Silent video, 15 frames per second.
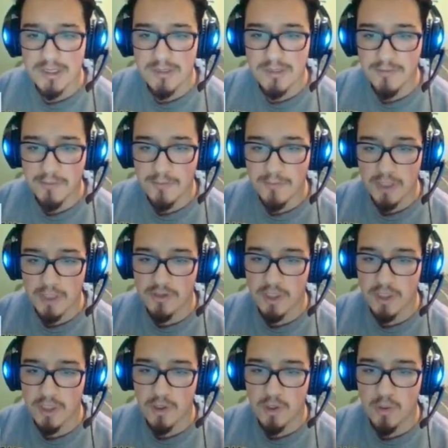Brother, si hubiera
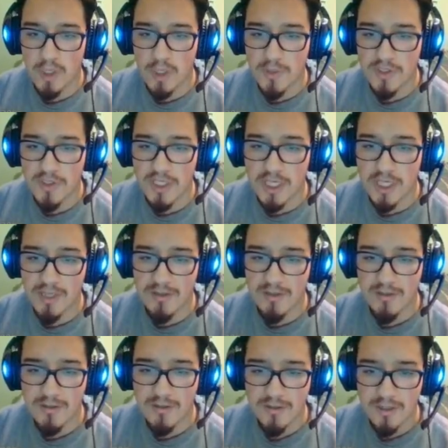tenido una mochila,
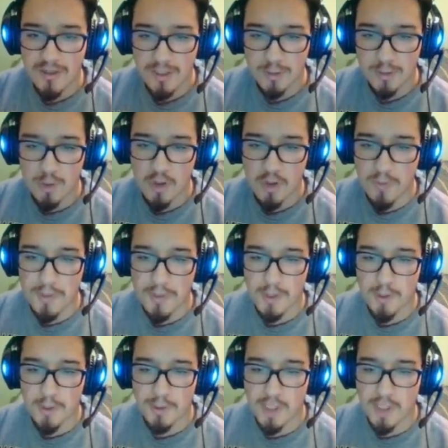su combi me hubiera
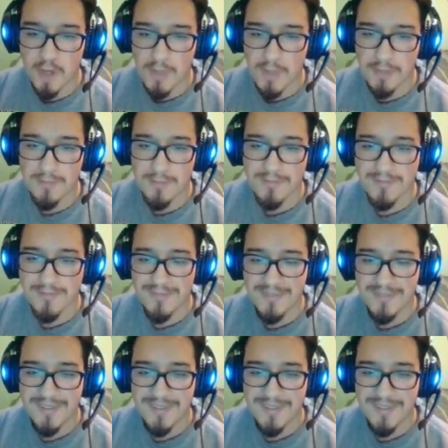gustado más. Ya.